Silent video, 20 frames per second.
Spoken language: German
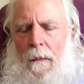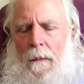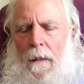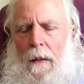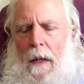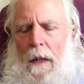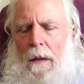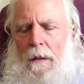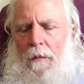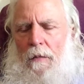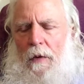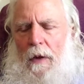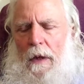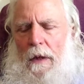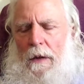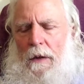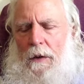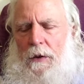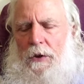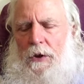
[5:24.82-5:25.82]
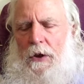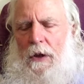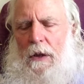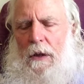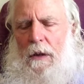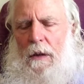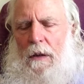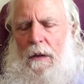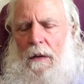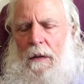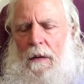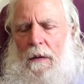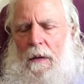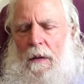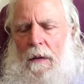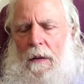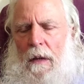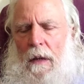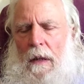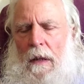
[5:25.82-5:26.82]
Dein Wille geschehe
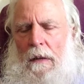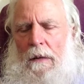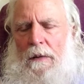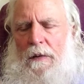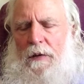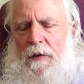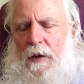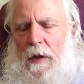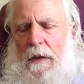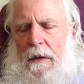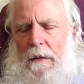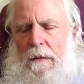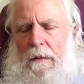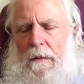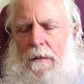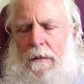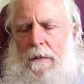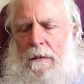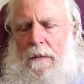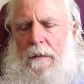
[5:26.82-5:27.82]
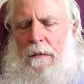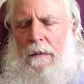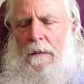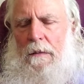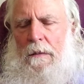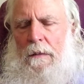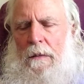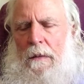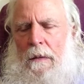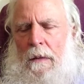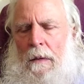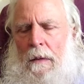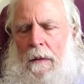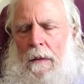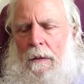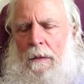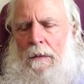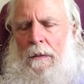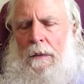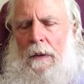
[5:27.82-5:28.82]
allzeit
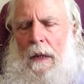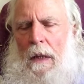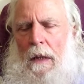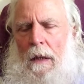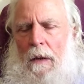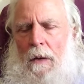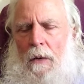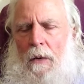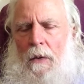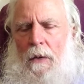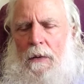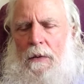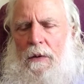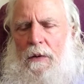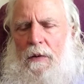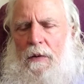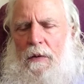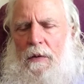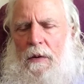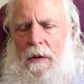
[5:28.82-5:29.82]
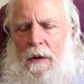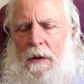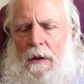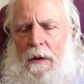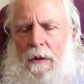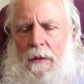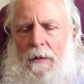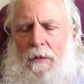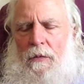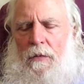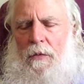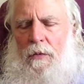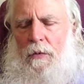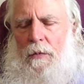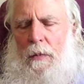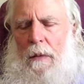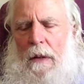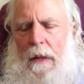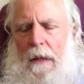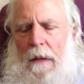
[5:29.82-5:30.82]
und allerorts, hier und
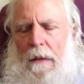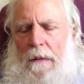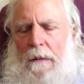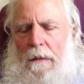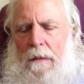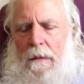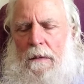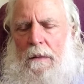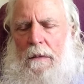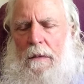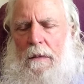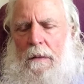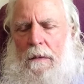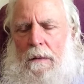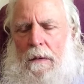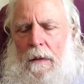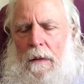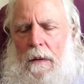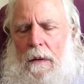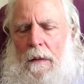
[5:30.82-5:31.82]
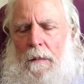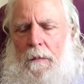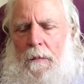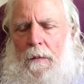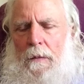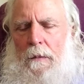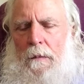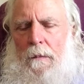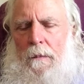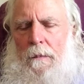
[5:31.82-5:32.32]
überall. Amen.